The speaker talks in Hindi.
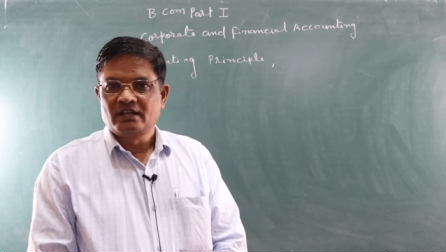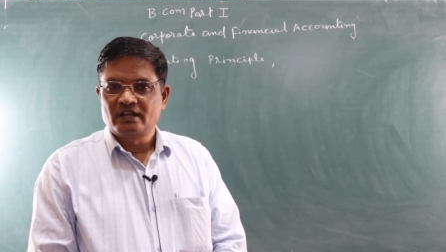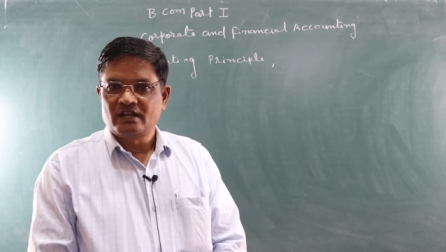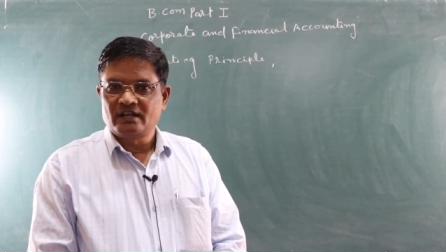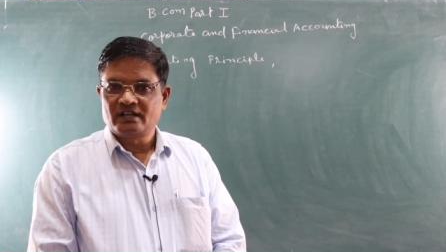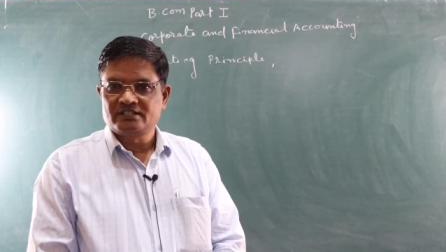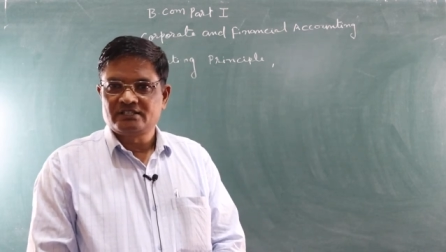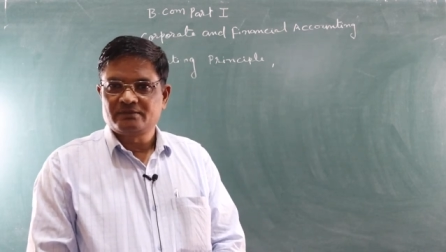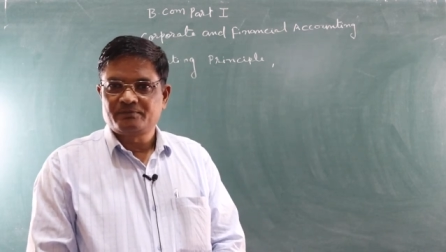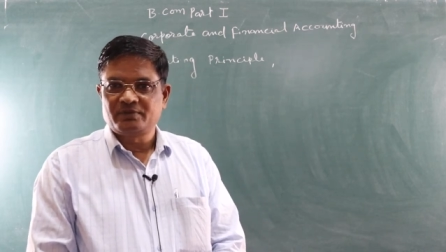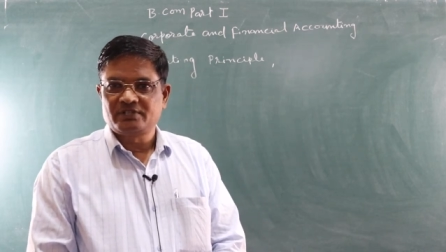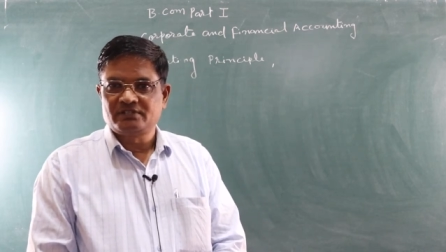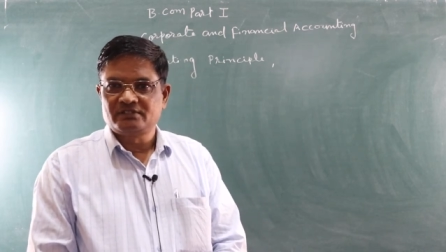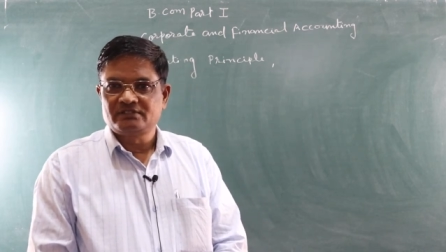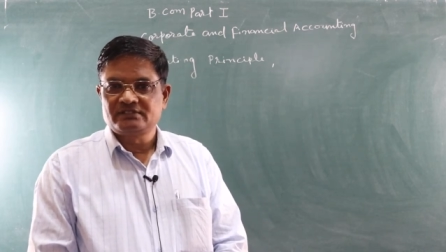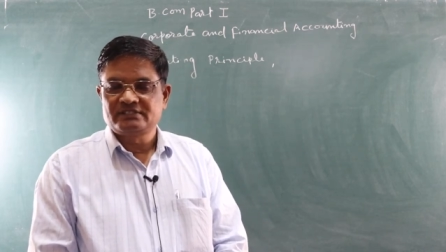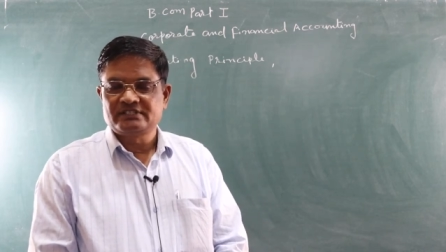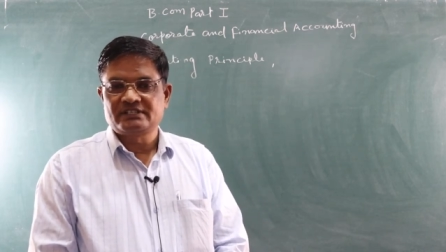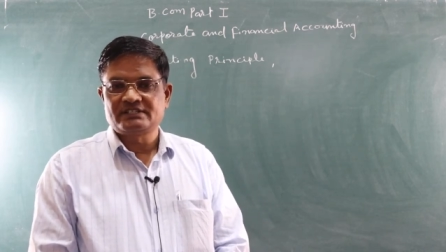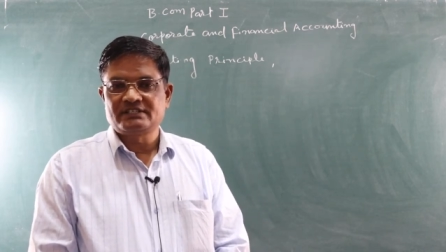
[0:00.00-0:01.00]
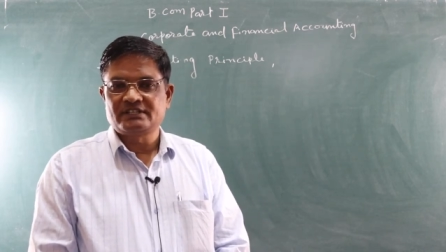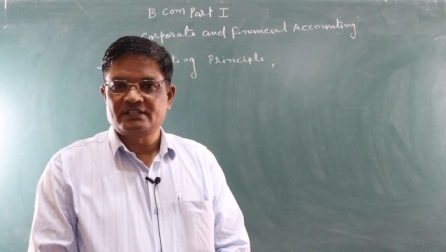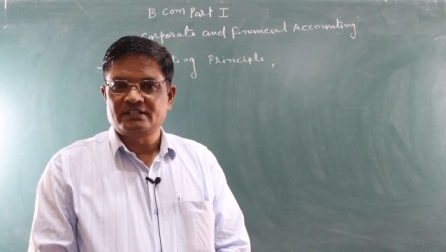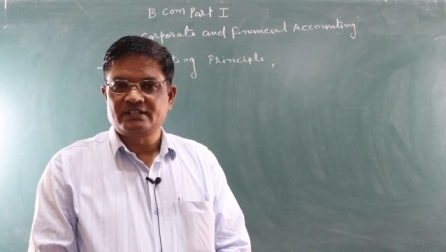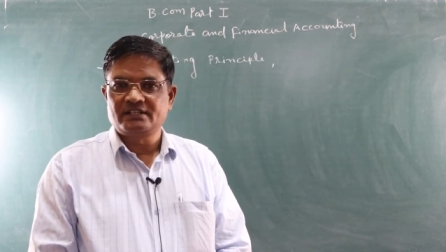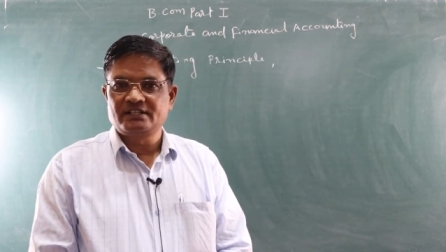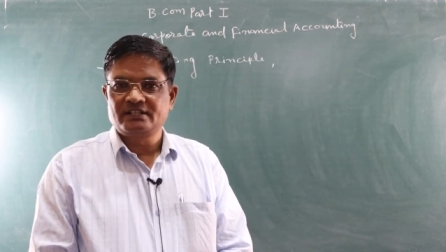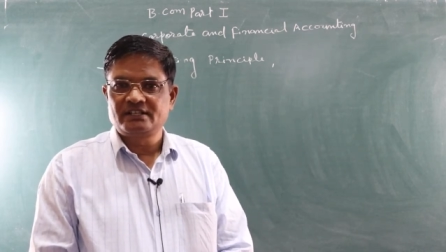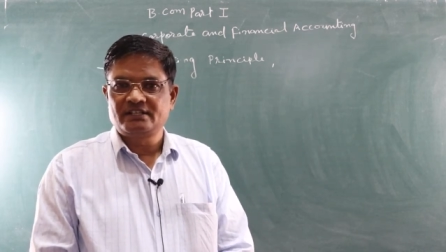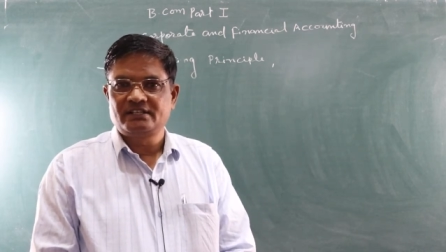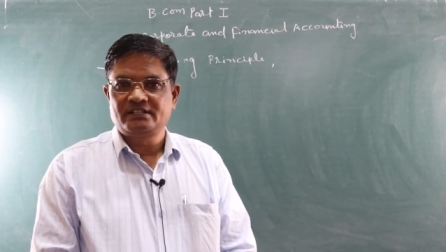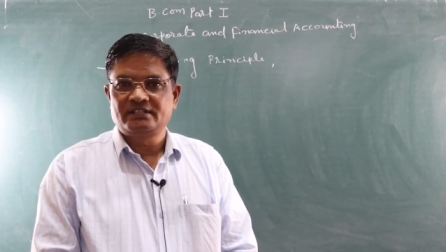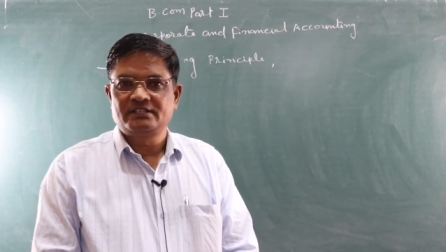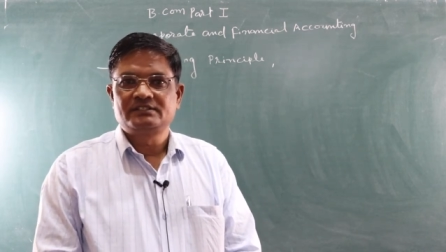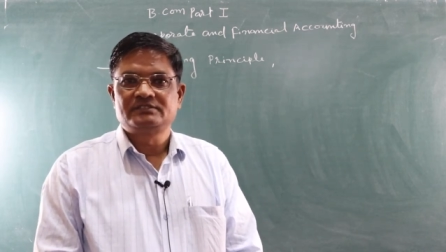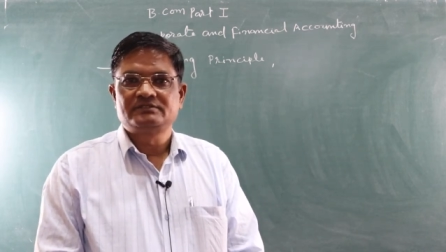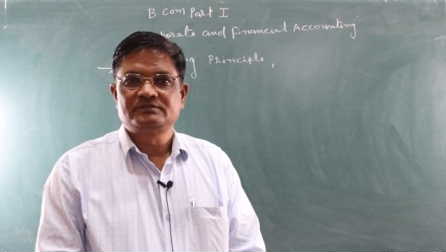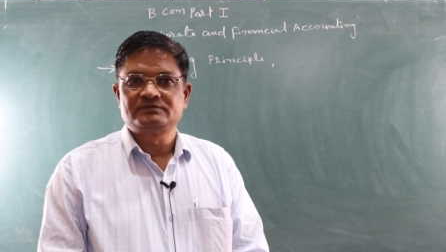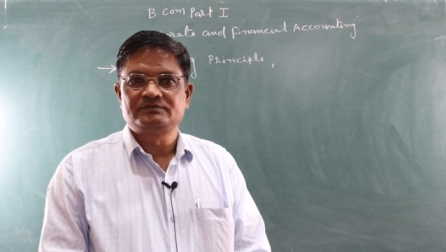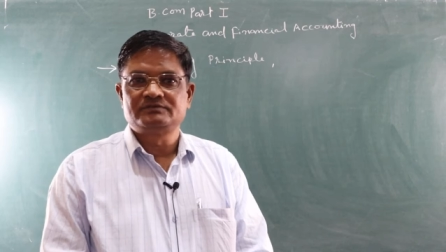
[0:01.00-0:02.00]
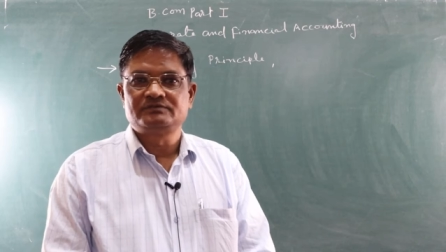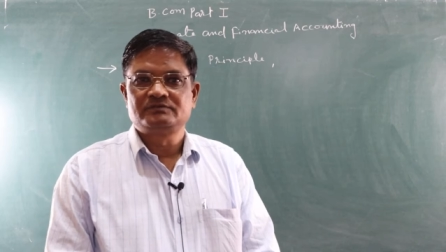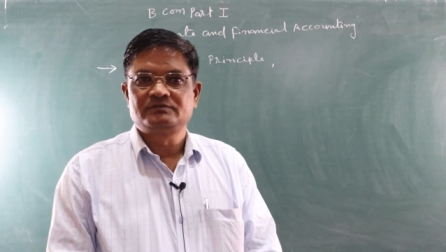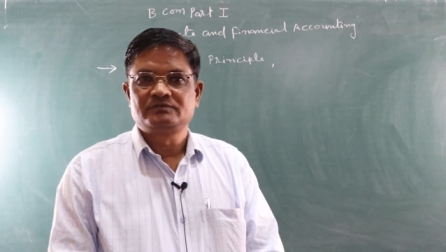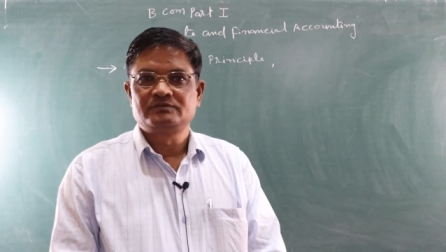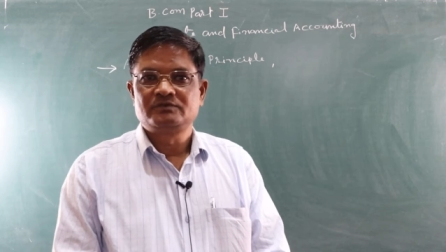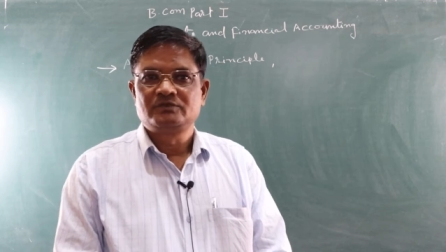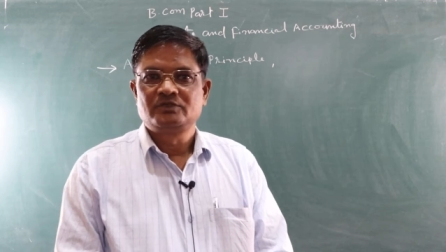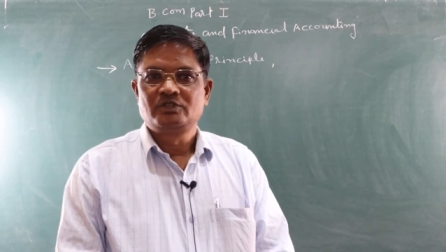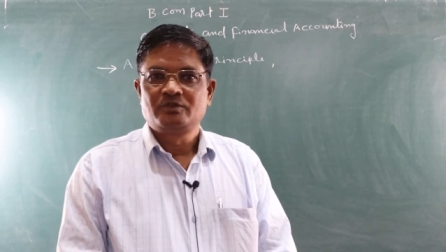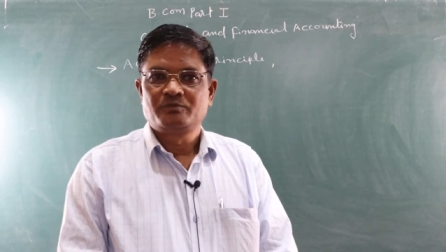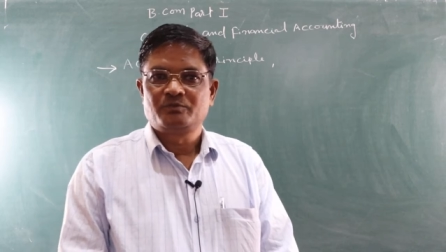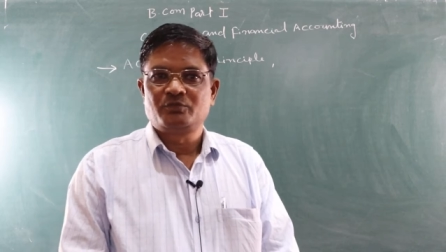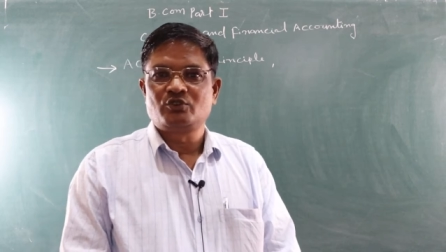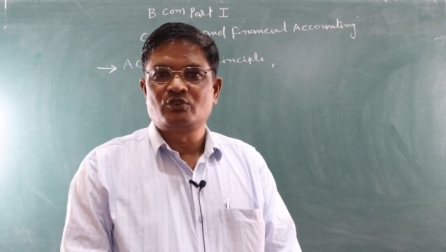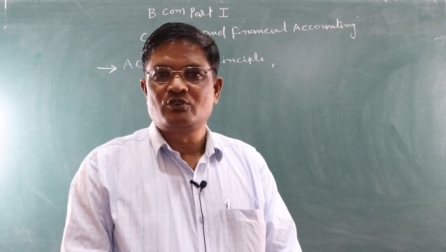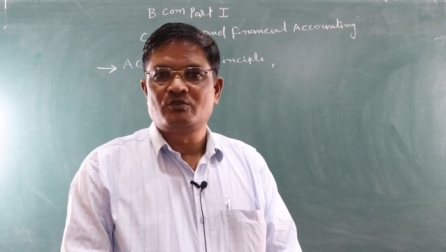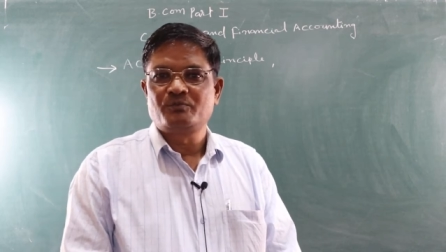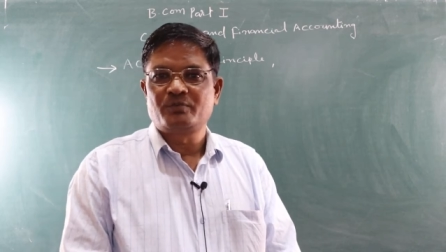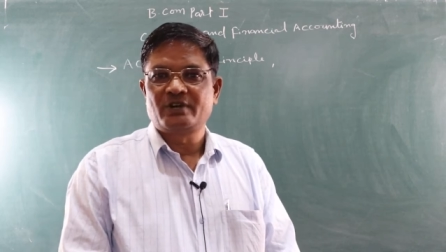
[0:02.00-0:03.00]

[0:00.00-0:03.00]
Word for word: आज अपन चर्चा करेंगे बीकॉम